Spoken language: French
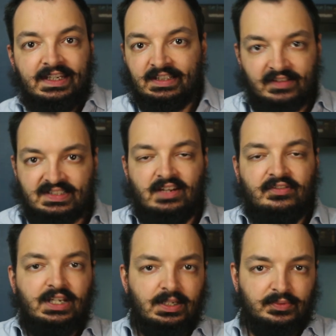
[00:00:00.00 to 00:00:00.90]
Ils traversent la
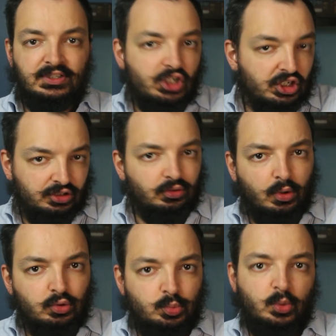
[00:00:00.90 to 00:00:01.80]
ville et puis ils cherchent un
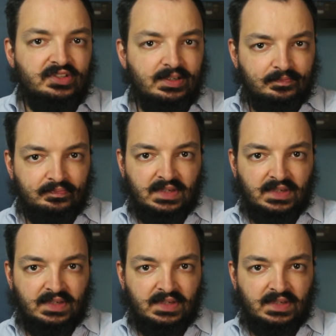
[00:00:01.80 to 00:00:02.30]
endroit où se poser.